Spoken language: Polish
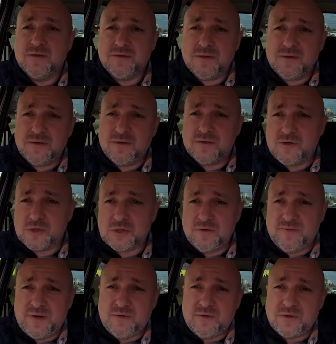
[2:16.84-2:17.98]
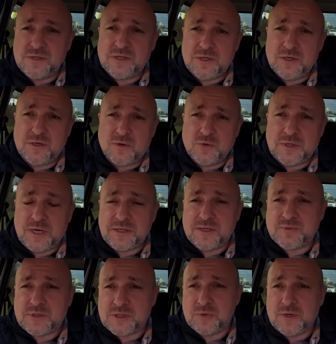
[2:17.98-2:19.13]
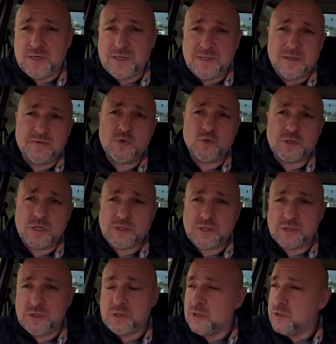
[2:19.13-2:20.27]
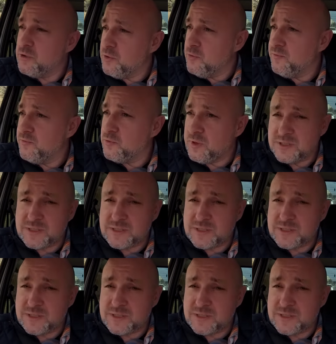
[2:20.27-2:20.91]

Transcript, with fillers: To kosztowało nie tylko utratę przez Ukrainę dużej części terytoriów, które